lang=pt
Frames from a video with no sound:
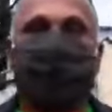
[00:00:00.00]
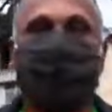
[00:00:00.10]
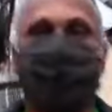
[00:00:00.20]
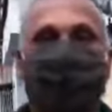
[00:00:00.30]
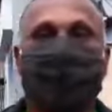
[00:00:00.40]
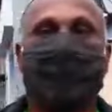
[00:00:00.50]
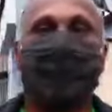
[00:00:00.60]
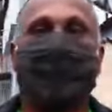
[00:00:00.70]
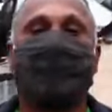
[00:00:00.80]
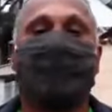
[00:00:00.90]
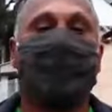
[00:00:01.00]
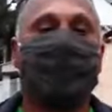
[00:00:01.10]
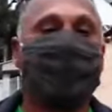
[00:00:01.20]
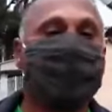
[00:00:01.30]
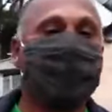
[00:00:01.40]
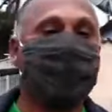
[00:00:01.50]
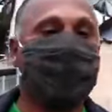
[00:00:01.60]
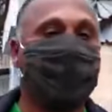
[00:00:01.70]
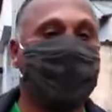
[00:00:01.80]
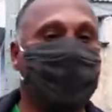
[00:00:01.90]
agora você fala. Tá, pode falar.
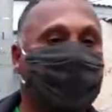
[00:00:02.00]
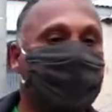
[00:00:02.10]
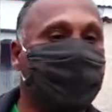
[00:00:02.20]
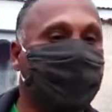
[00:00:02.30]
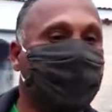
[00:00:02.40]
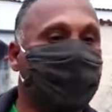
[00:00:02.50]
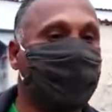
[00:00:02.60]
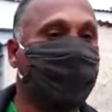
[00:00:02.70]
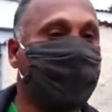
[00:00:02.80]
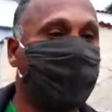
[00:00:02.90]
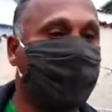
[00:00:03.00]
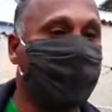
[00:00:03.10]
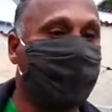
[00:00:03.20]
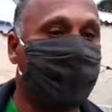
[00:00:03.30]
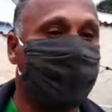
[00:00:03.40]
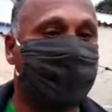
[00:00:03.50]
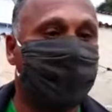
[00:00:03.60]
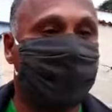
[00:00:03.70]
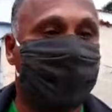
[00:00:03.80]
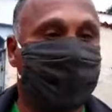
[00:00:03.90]
pedir aqui, o, o,
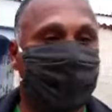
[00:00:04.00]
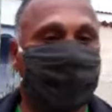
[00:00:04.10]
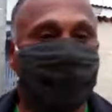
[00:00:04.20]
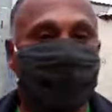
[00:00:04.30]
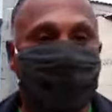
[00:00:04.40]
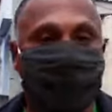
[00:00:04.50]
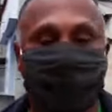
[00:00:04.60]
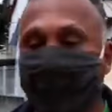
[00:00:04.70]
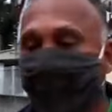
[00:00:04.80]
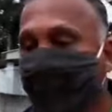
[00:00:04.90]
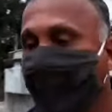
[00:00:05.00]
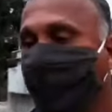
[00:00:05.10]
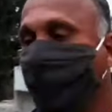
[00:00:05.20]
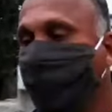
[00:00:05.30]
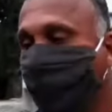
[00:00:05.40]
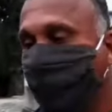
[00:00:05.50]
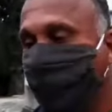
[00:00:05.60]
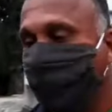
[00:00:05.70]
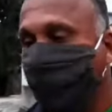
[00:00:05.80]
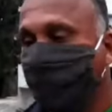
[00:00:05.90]
o, o, Flávio. O negócio é o seguinte.
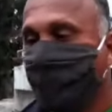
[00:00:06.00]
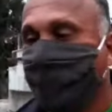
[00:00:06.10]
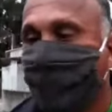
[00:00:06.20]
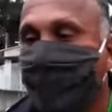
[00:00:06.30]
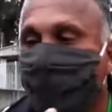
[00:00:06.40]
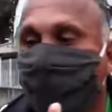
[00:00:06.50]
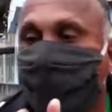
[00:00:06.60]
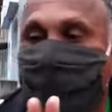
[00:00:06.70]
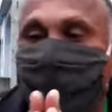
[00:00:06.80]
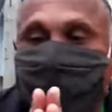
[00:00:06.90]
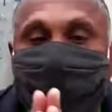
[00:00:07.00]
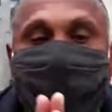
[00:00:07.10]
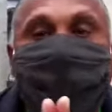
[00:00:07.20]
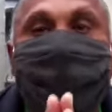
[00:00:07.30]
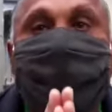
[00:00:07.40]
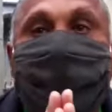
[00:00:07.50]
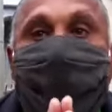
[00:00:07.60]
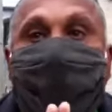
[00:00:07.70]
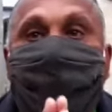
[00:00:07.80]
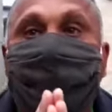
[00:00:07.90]
Se não puder
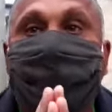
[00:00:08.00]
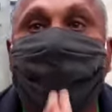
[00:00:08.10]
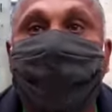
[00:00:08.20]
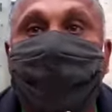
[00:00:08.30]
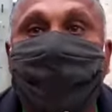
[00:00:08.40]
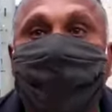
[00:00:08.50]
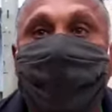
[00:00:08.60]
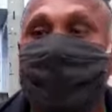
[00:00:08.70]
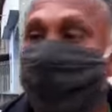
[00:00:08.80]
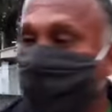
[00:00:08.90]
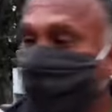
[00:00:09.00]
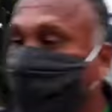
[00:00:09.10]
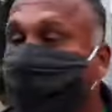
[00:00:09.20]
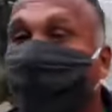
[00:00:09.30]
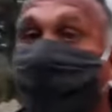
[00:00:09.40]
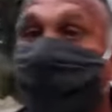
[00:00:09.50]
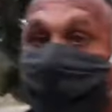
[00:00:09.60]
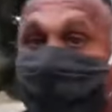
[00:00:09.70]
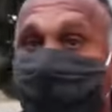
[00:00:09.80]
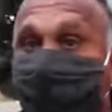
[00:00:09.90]
vir fazer a contenção
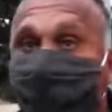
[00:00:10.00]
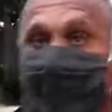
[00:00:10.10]
agora,